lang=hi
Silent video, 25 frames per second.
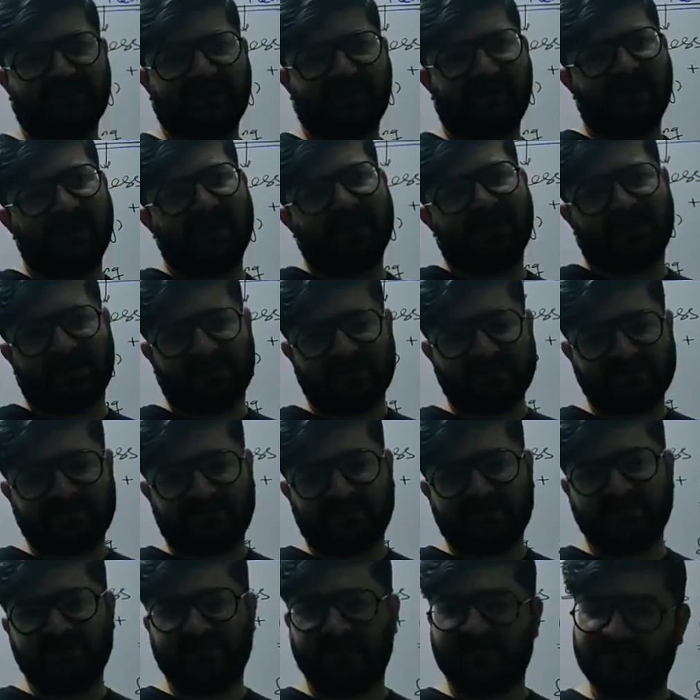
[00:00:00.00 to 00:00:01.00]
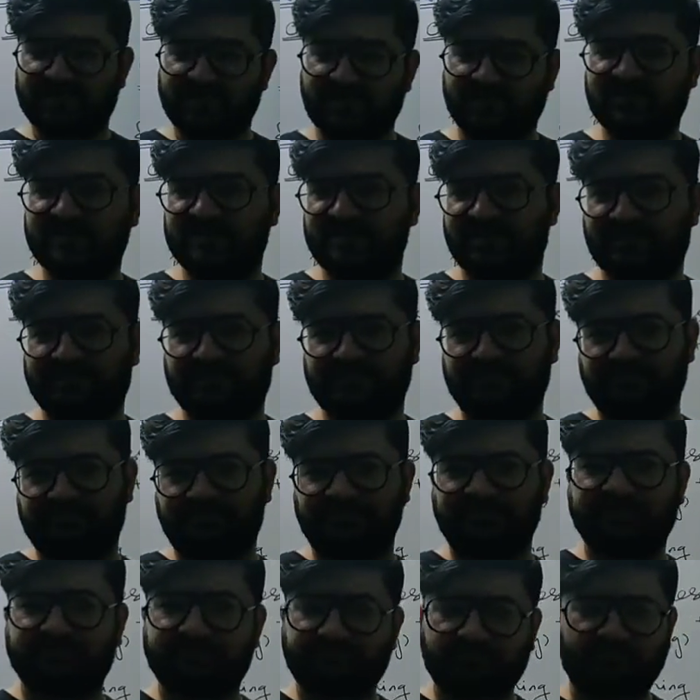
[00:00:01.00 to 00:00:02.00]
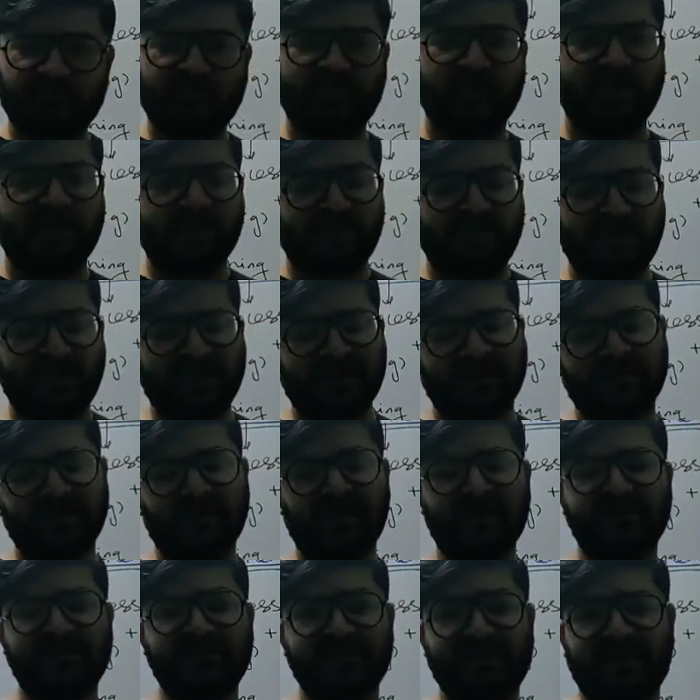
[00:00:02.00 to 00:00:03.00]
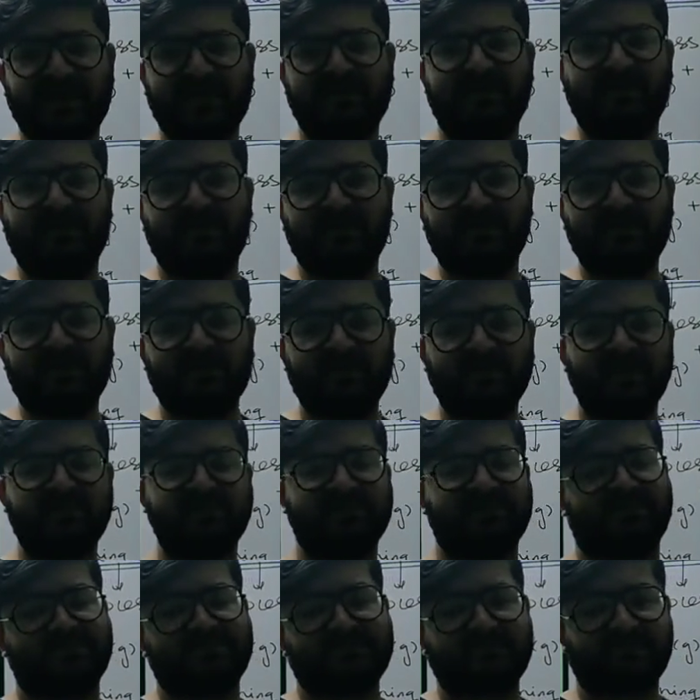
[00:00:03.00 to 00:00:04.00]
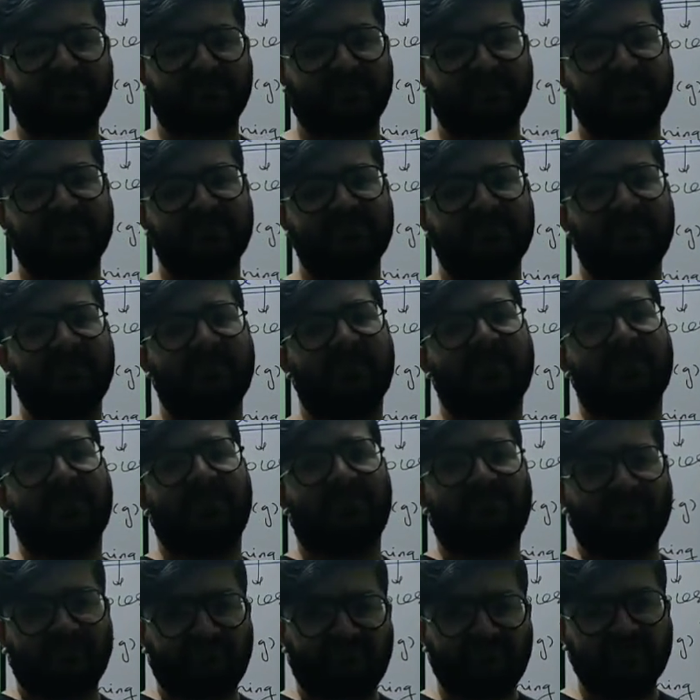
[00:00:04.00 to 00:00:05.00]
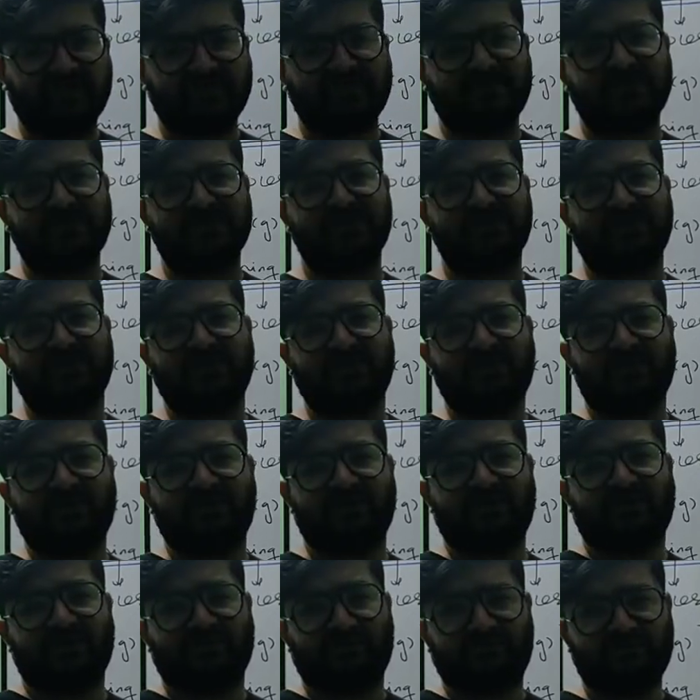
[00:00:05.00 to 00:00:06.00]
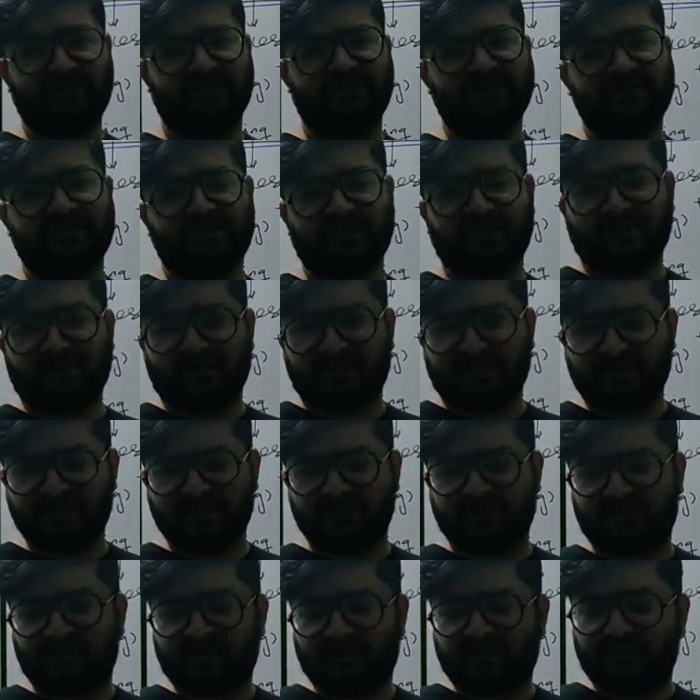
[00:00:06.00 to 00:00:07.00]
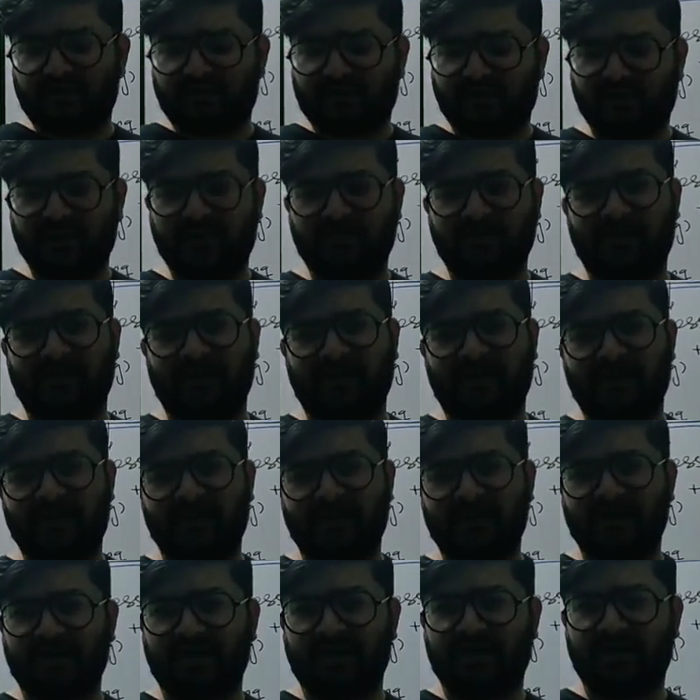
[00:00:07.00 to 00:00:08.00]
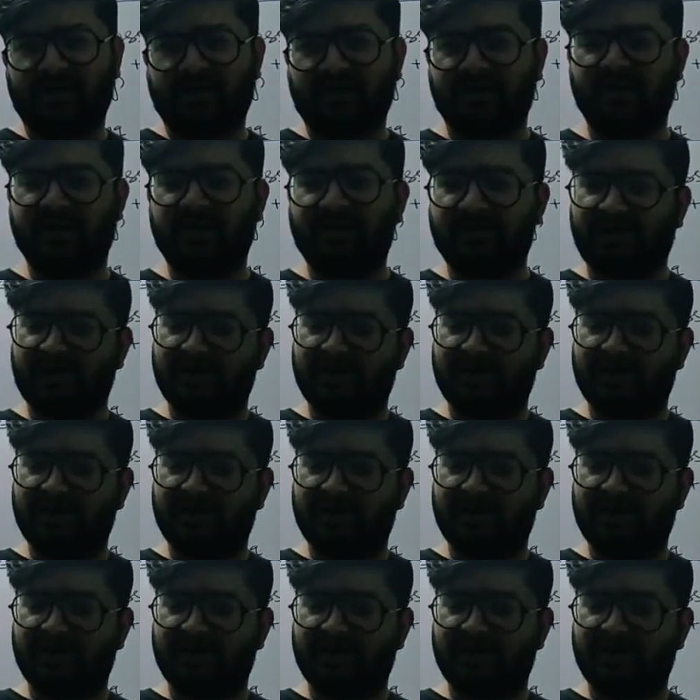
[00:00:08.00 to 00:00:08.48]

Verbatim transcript: एक ऐसा सब्सटेंस है रिएक्टेंट इज दैट पर्टिकुलर सब्सटेंस विच विच इज गोइंग टू टेक पार्ट इन अ